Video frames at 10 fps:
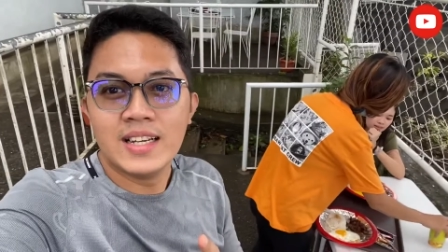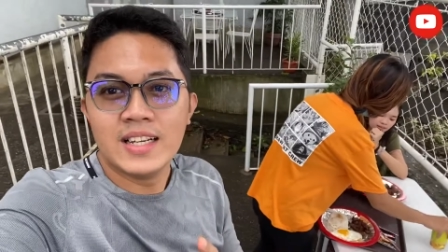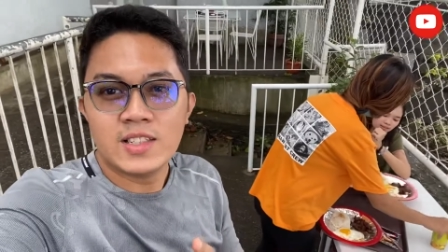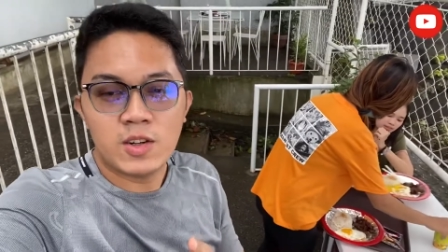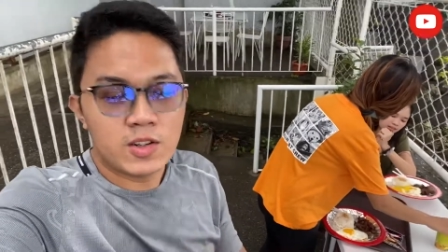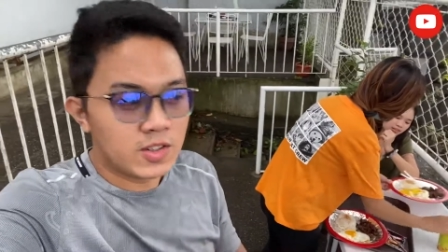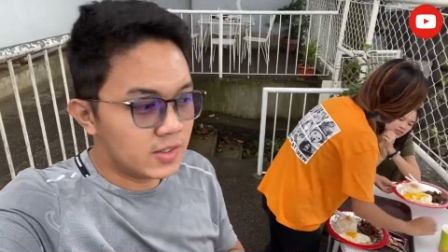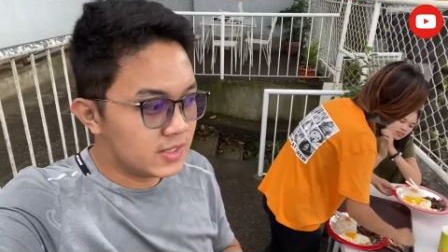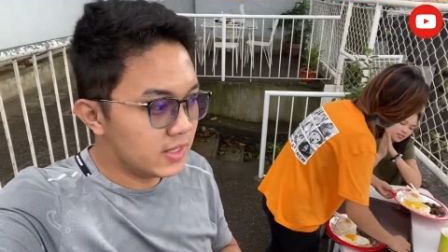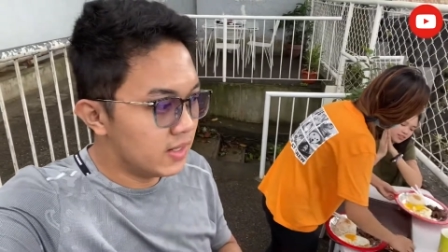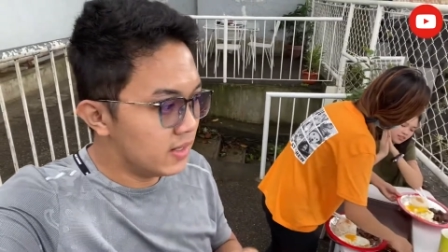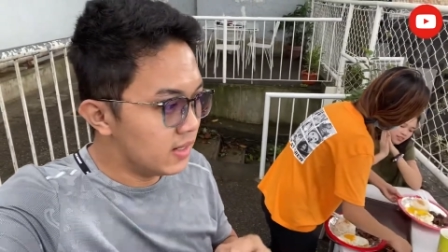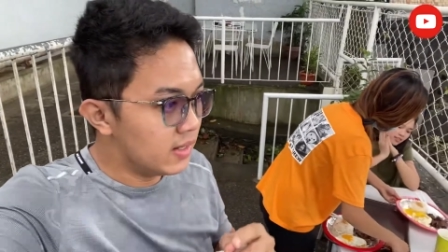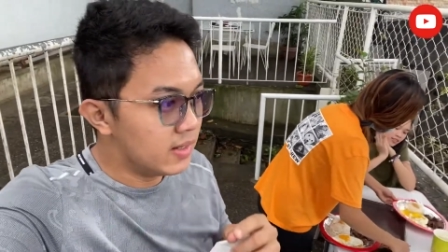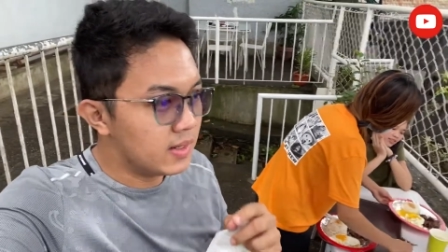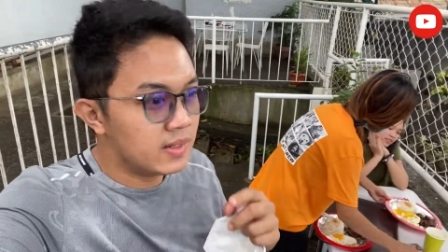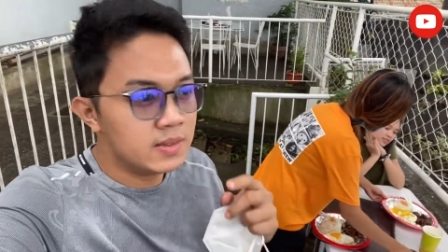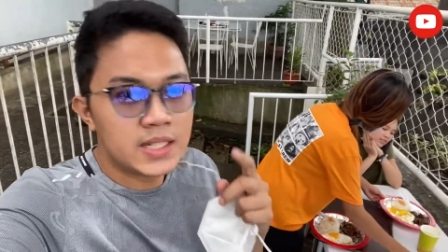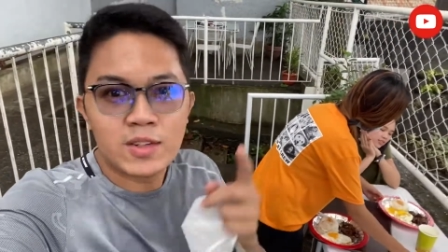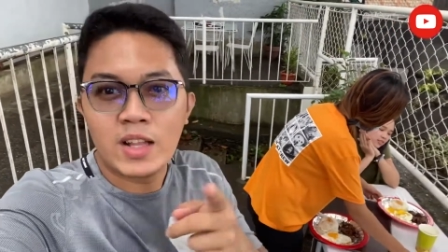So
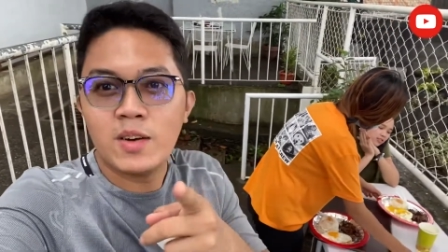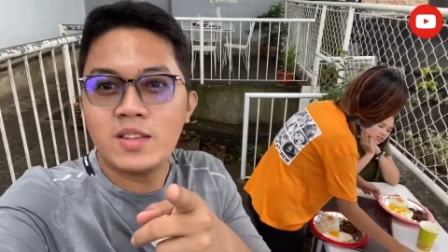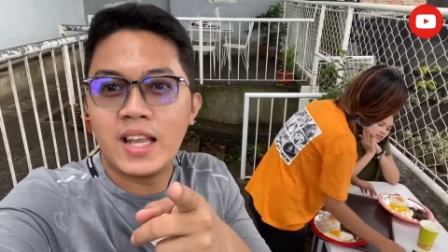shout out